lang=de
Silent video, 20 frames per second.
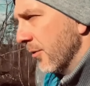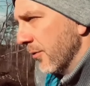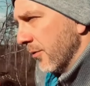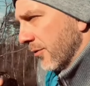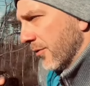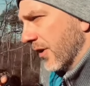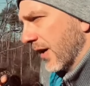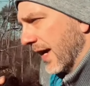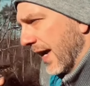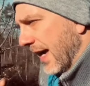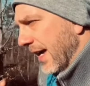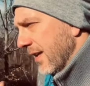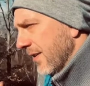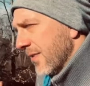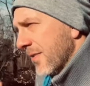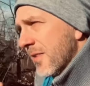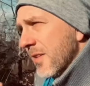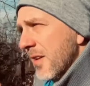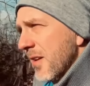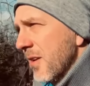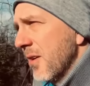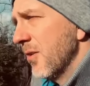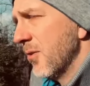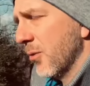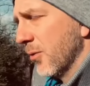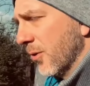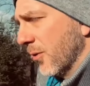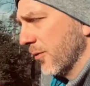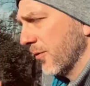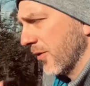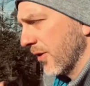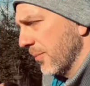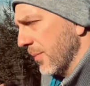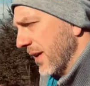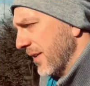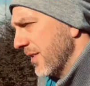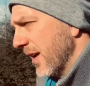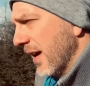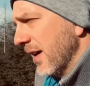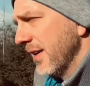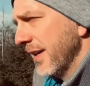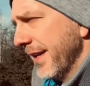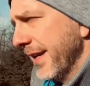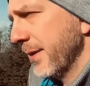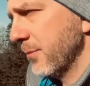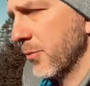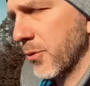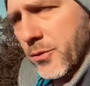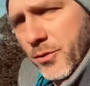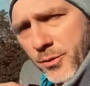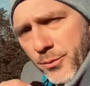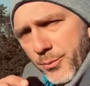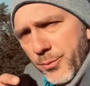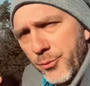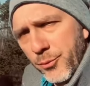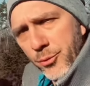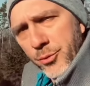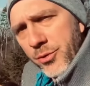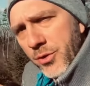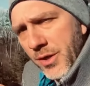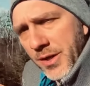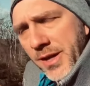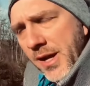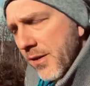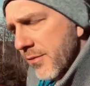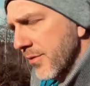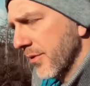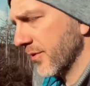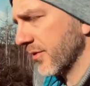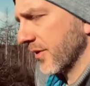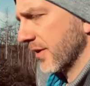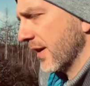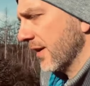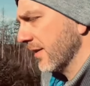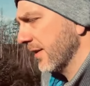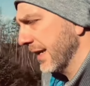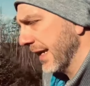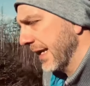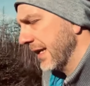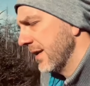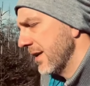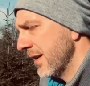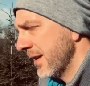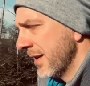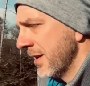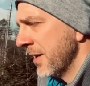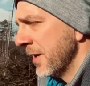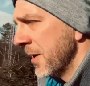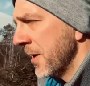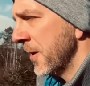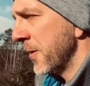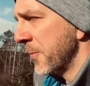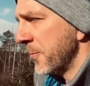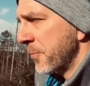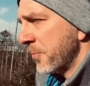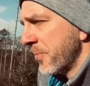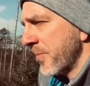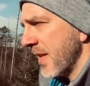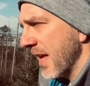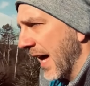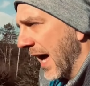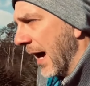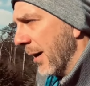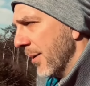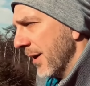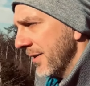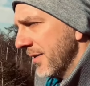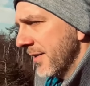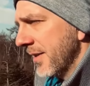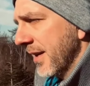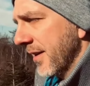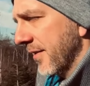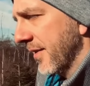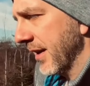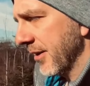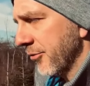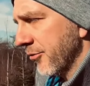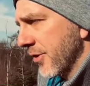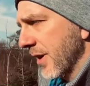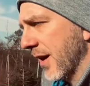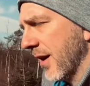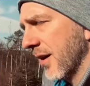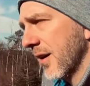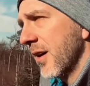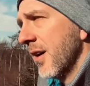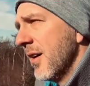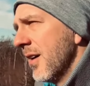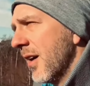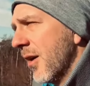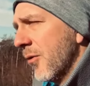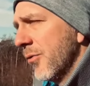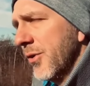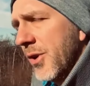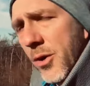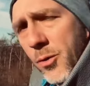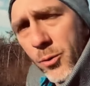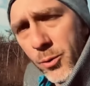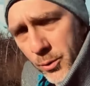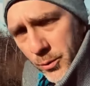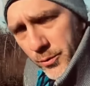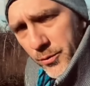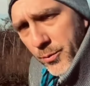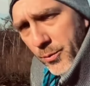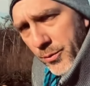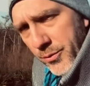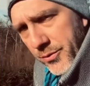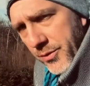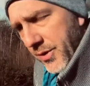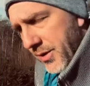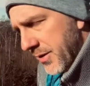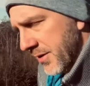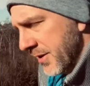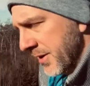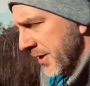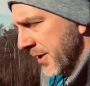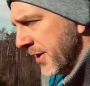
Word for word: Unser Geist oder unsere mentale Ebene, unsere Psyche, egal wie wir es gerade nennen, arbeitet ja sehr stark auf Wiederholungsmuster.